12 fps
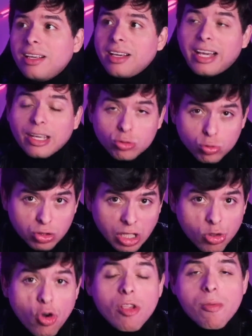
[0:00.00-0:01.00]
que
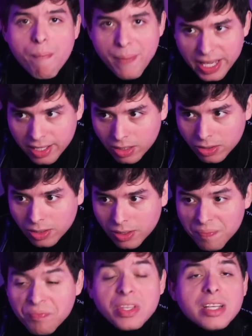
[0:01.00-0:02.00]
sucedió en México
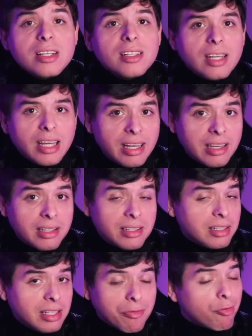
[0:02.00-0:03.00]
eh,
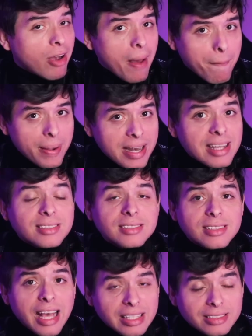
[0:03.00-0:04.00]
y fue apenas
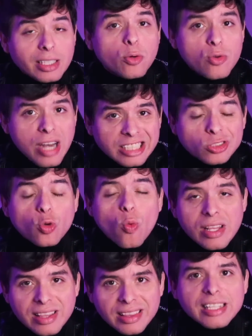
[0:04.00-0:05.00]
hace unas
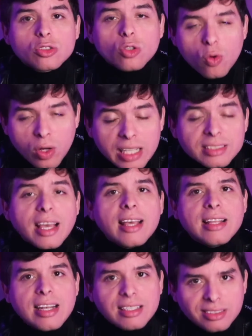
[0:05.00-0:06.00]
cuantas horas
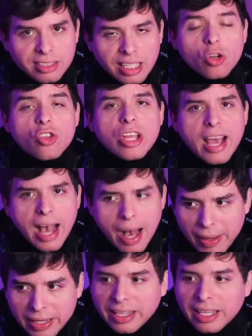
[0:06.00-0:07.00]
en el estreno de
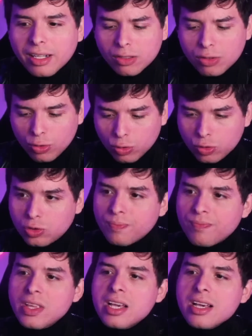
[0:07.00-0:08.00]
Avatar 2.
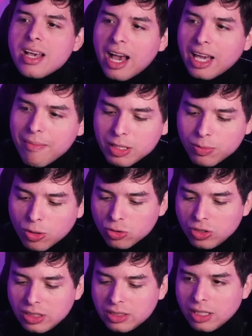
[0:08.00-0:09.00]
Aquí mismo nos dice,